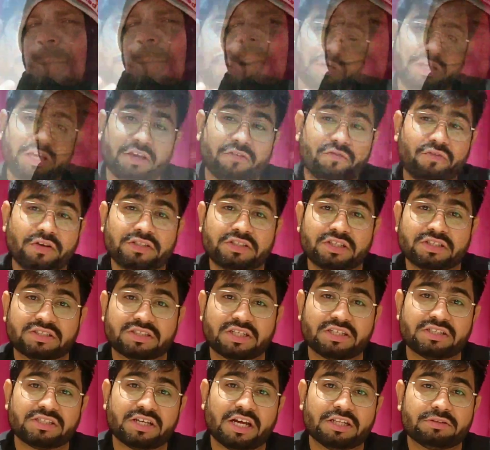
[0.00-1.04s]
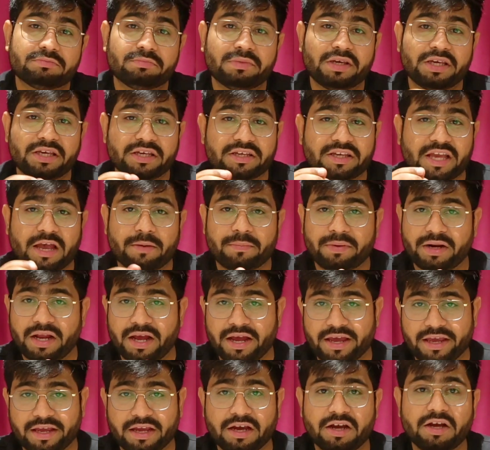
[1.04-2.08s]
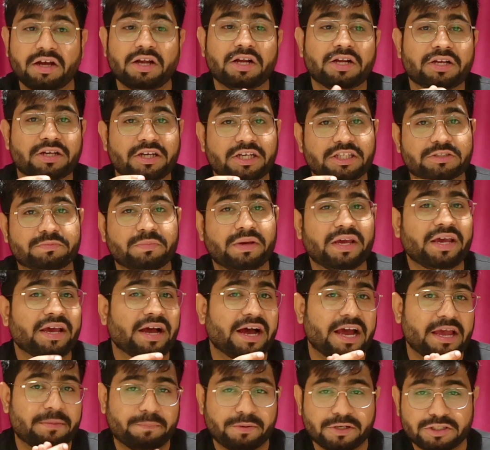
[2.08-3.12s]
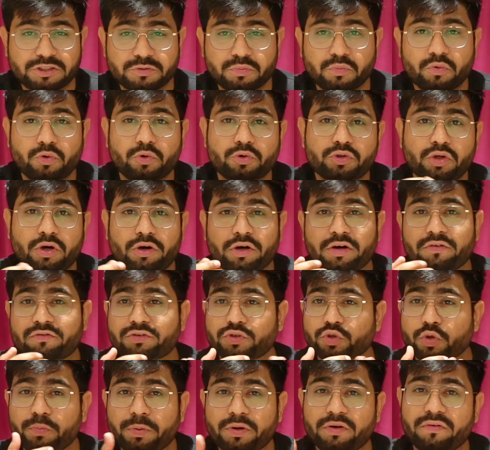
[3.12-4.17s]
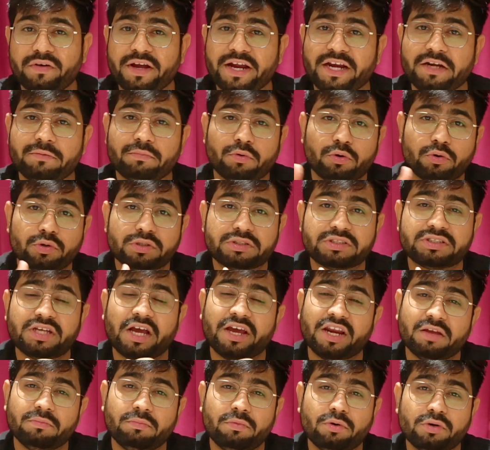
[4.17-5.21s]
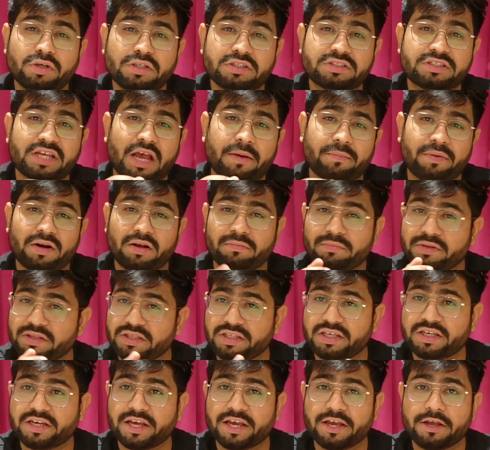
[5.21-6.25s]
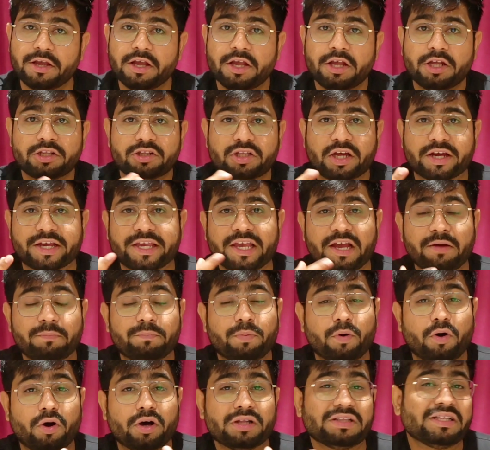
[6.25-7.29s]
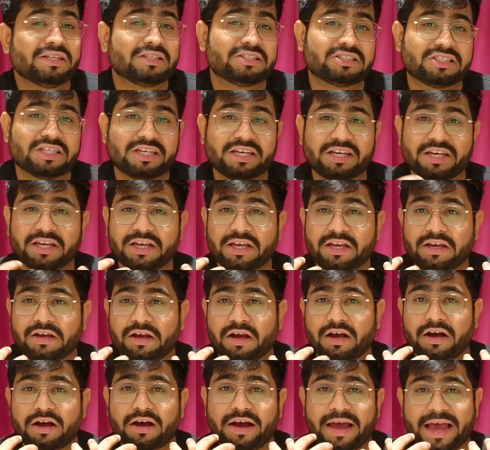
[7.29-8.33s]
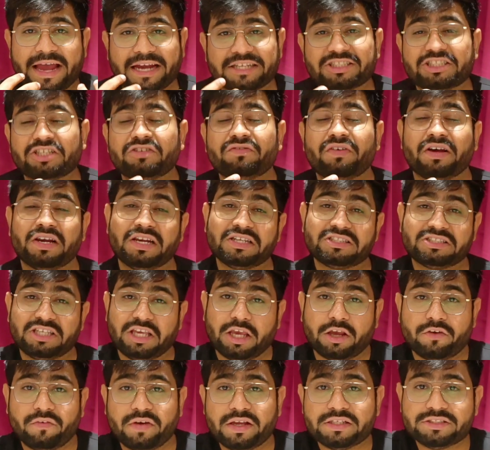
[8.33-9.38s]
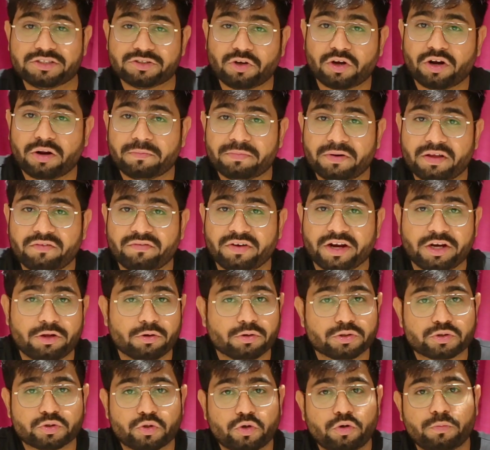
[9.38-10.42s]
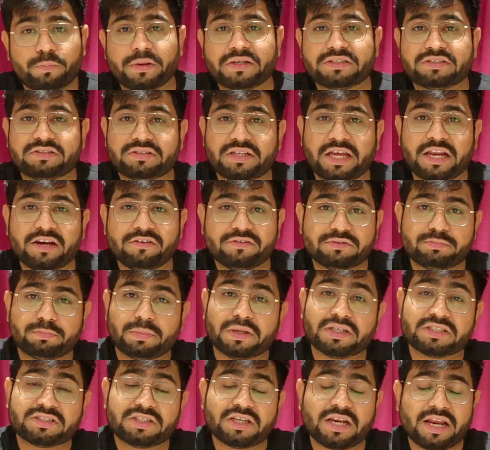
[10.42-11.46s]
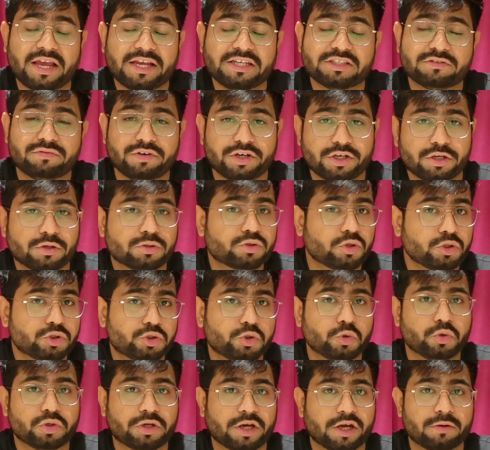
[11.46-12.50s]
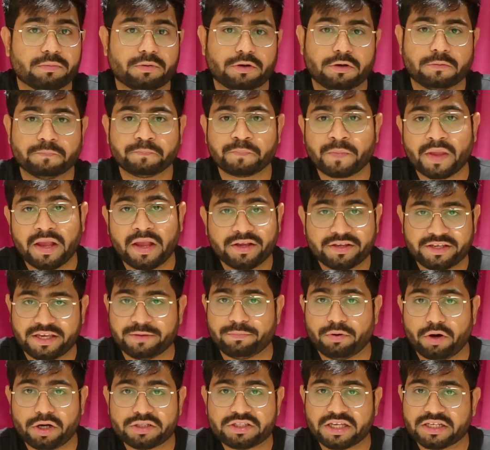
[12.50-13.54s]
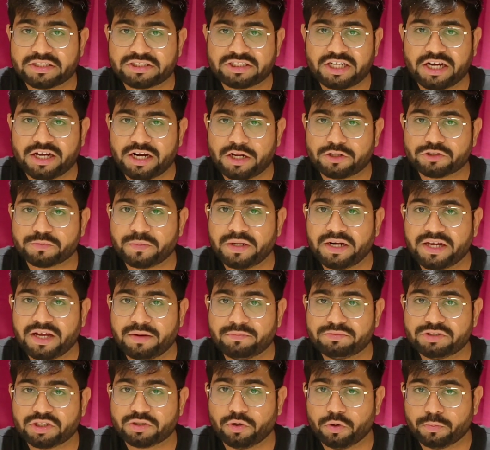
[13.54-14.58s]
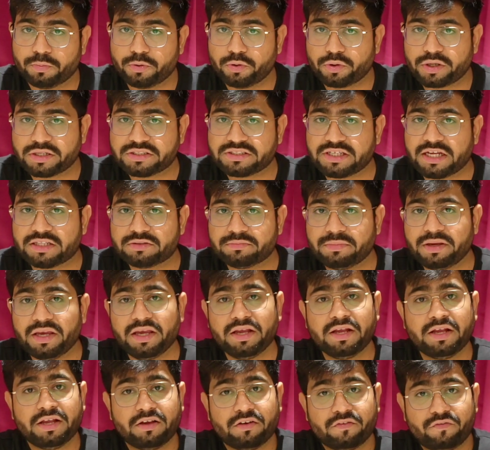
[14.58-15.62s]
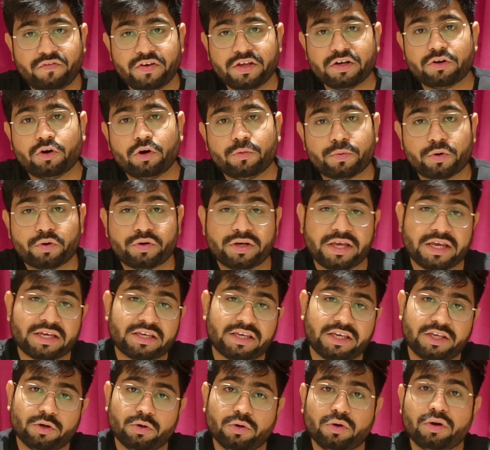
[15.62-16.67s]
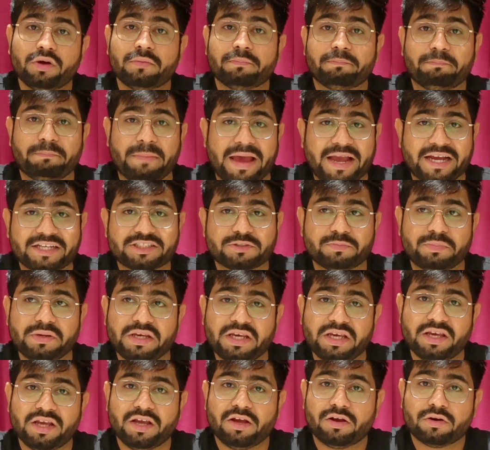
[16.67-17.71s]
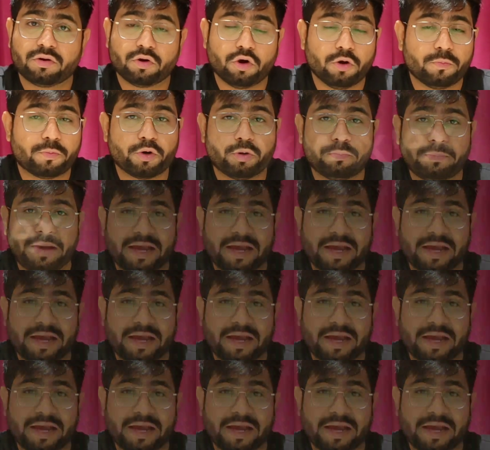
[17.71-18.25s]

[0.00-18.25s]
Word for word: यूनिक फीचर्स के साथ में ये कैमरा आएगा इसमें हाइपर स्मूथ और सुपर वाइड मोड सारे मोड इस कैमरा में दिए गए हैं ताकि आप बहुत अच्छे एक्शन वाले सीक्वेंस और अपने वीडियोस को पर्सनल पर्सनलाइज वीडियोस को शूट कर पाओ ये बहुत ही अच्छा अनाउंसमेंट लगा मुझे गोप्रो के साथ में फिर गोप्रो ने एक हीरो मैक्स भी गोप्रो